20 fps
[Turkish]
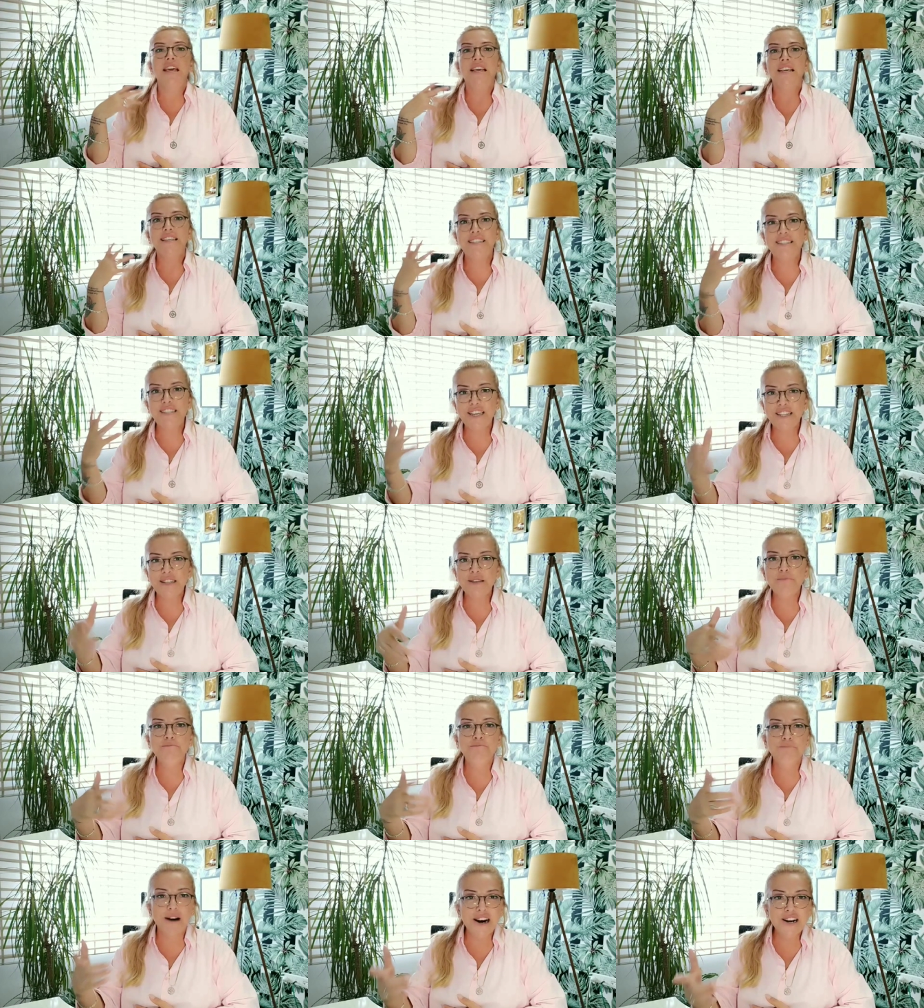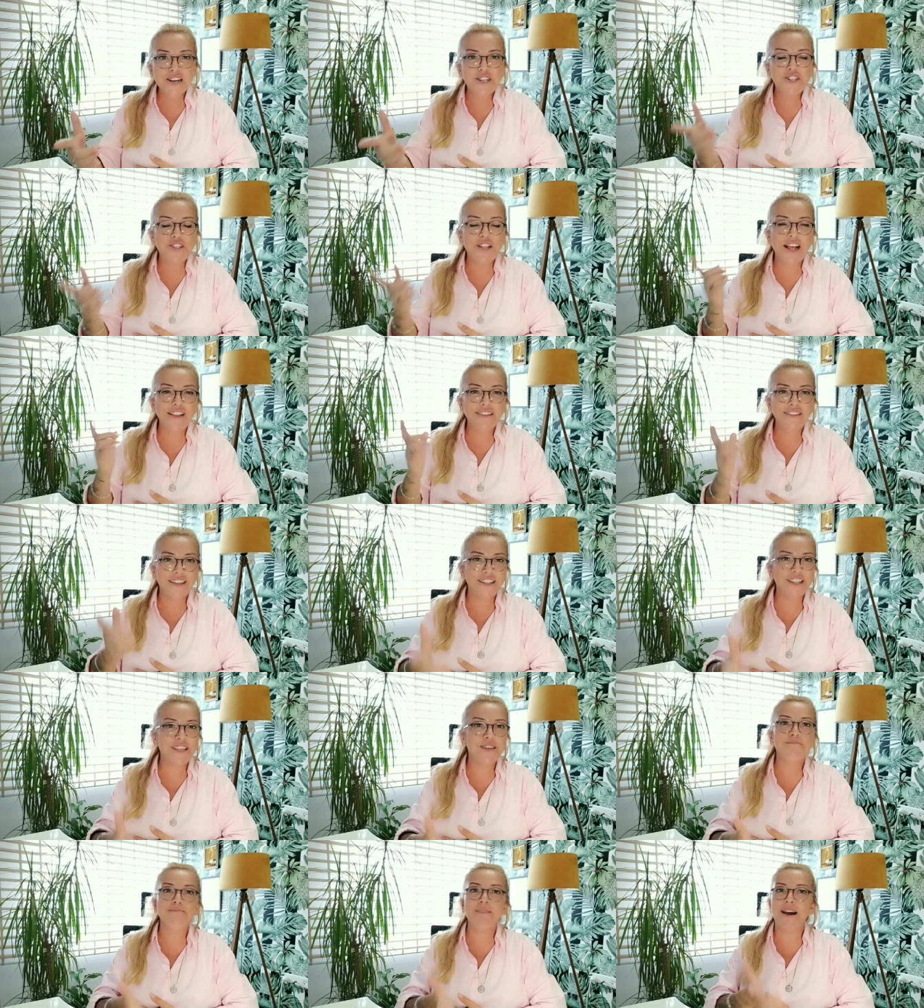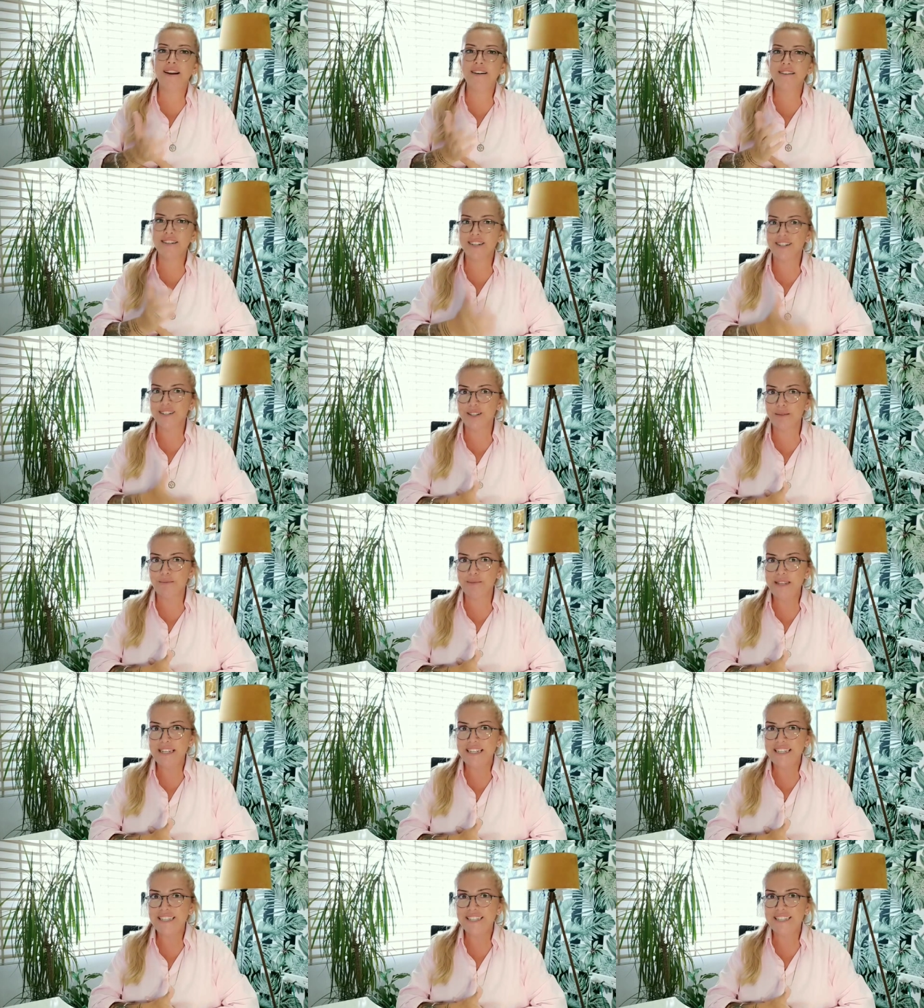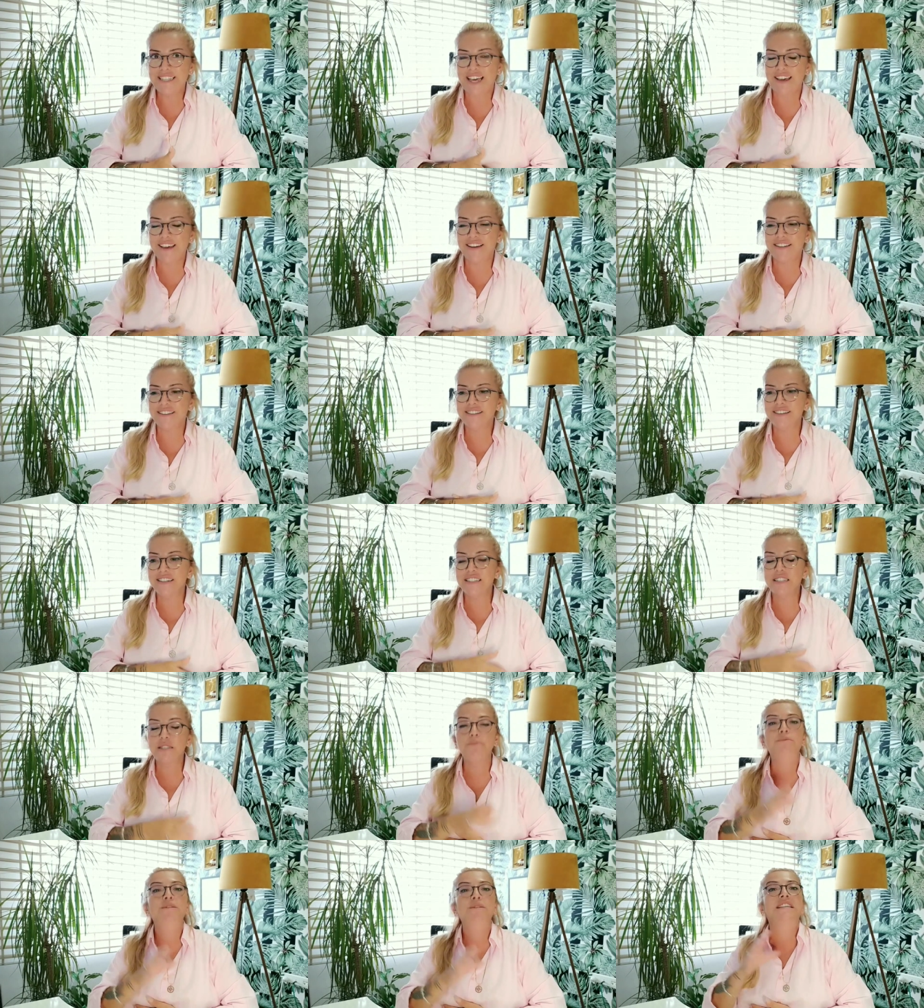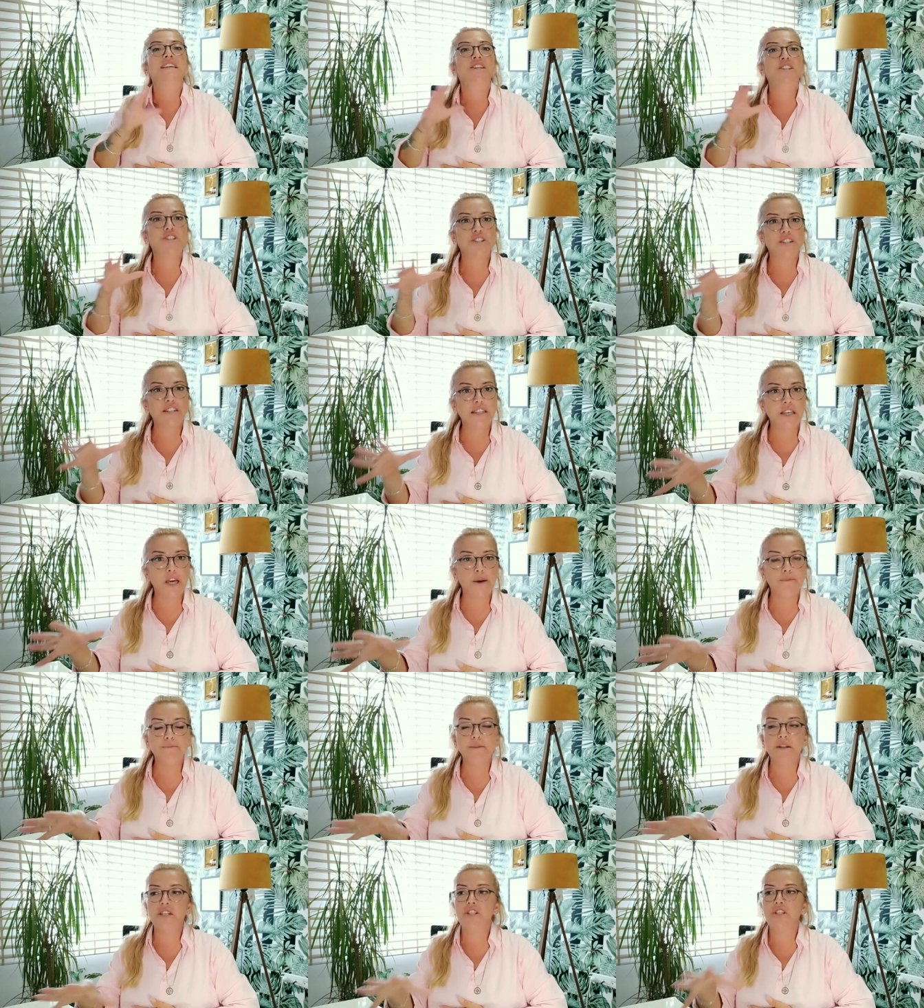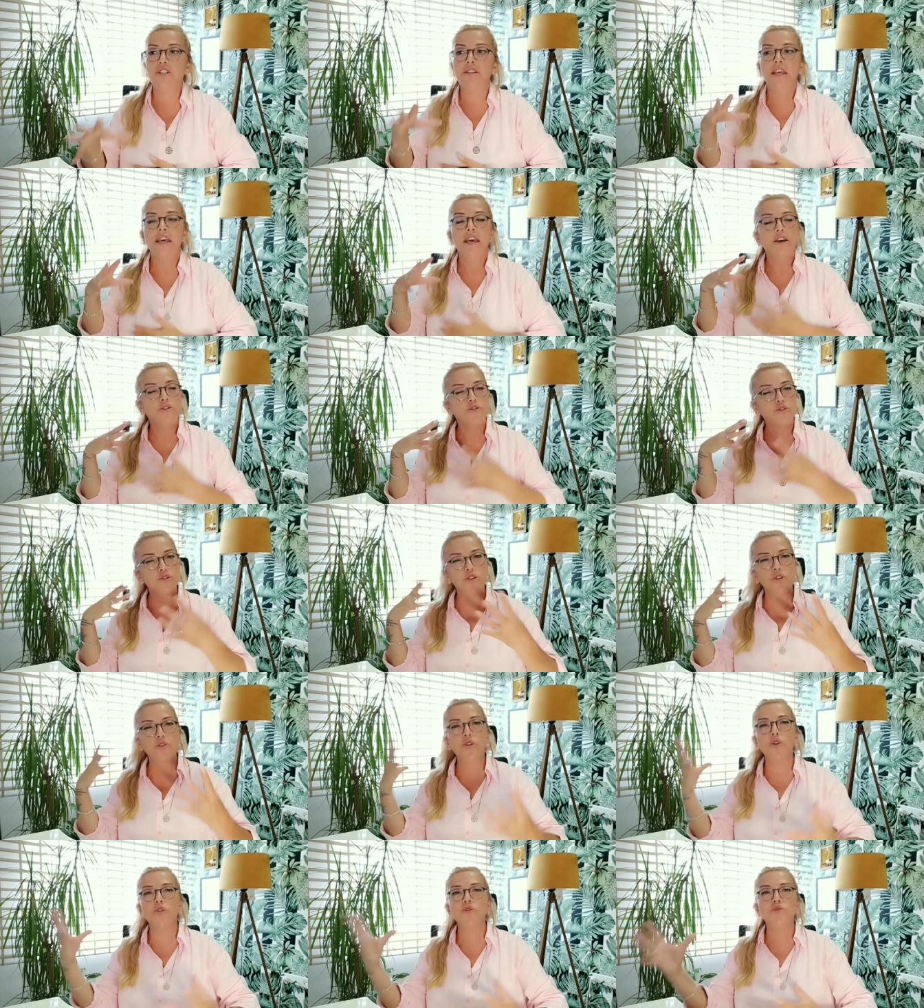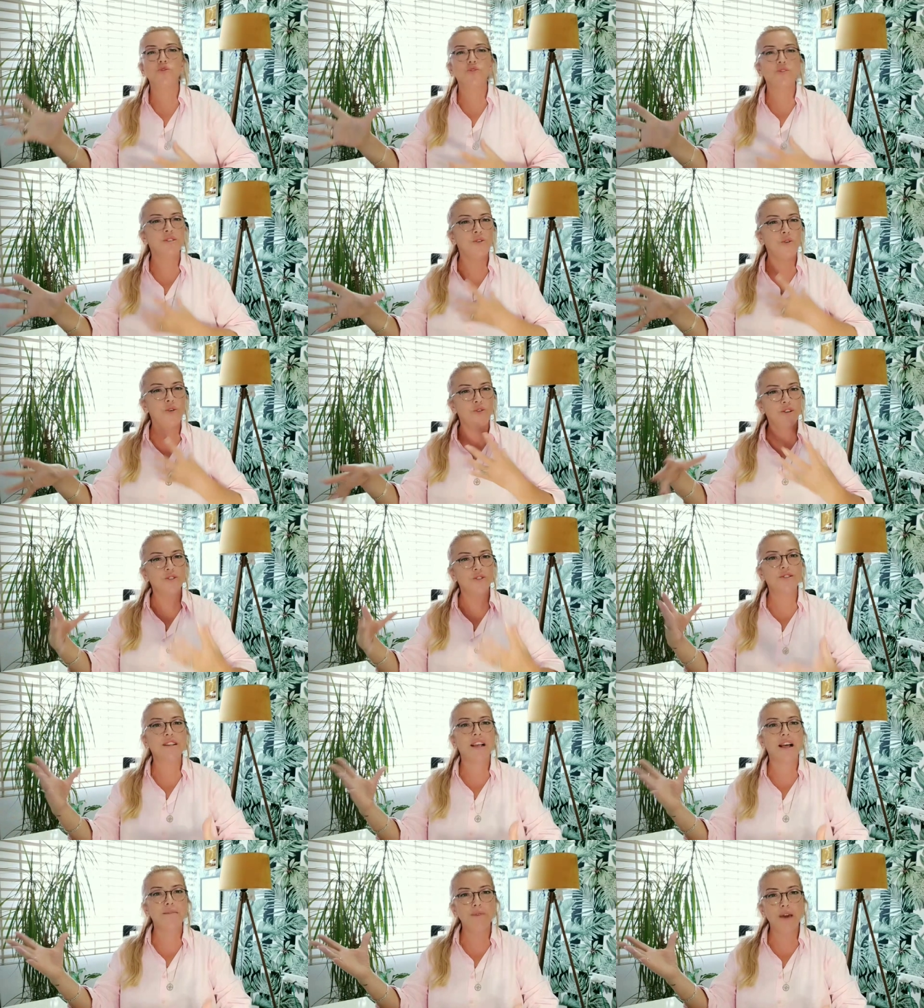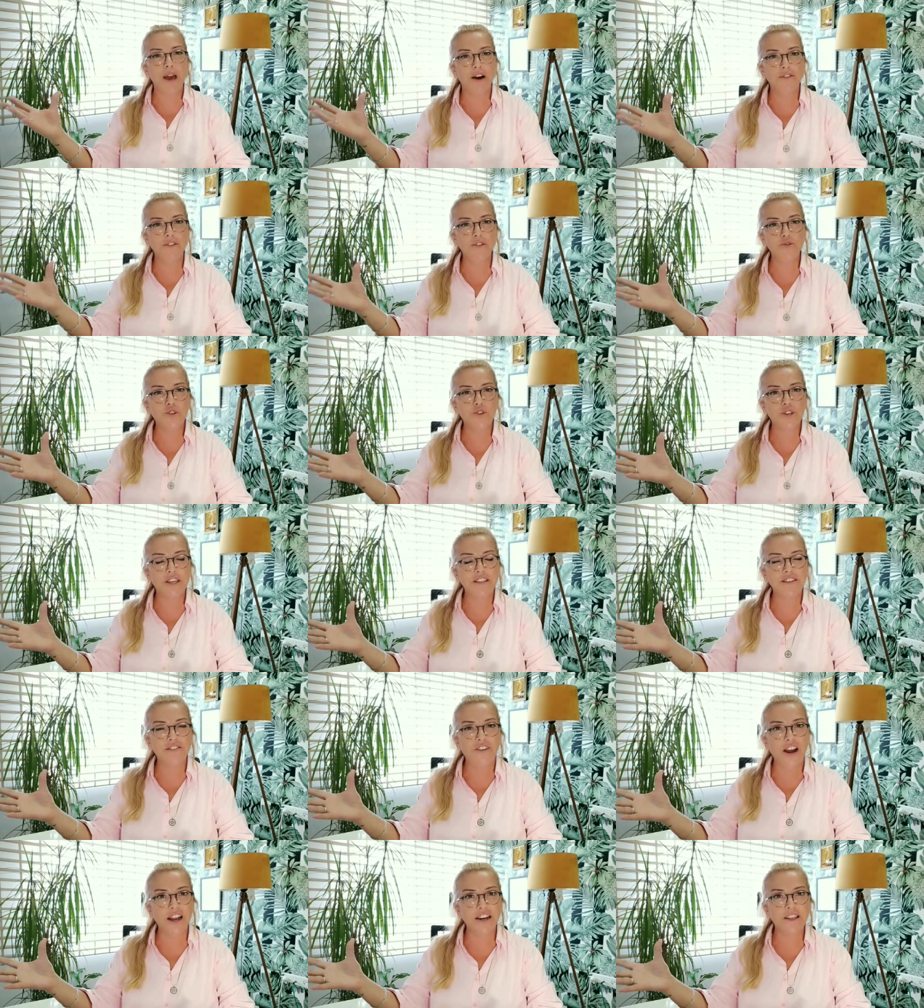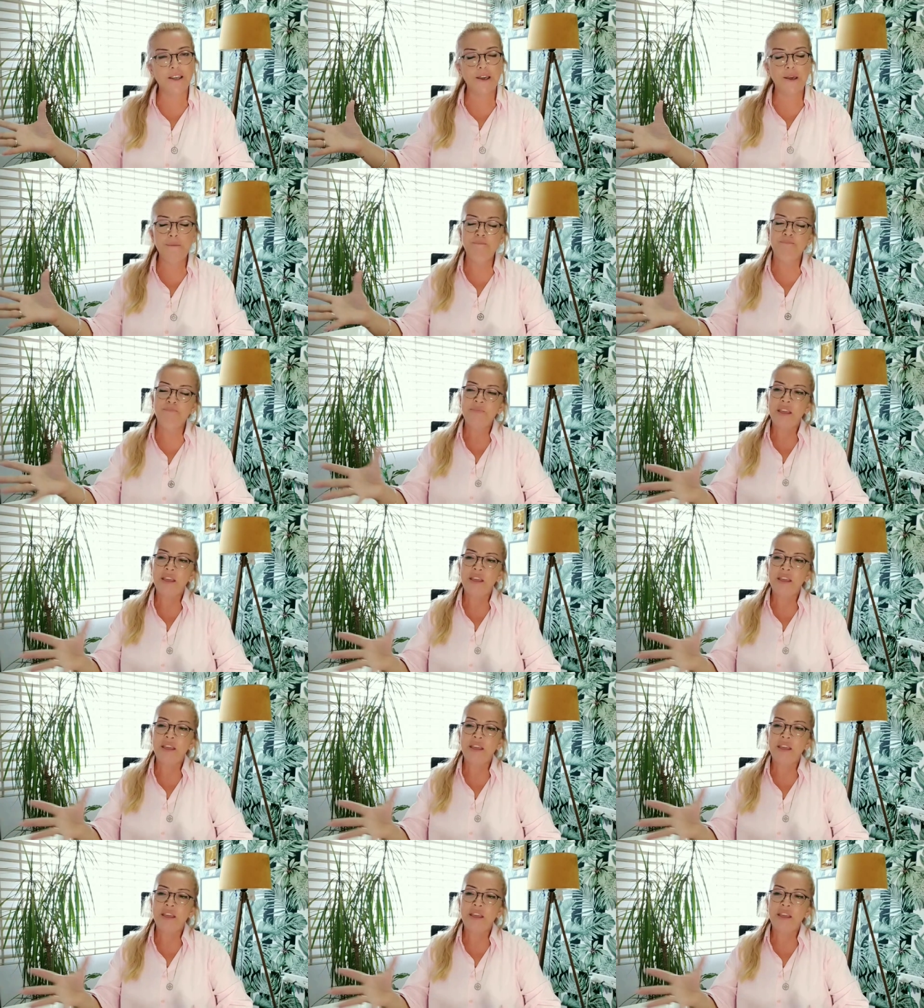Yeni marjinal deneyimler katabilirsiniz hayatlarınıza bir değişiklik yapmak için. Çünkü gökyüzünde öyle güzel bir hava üçgeni var ki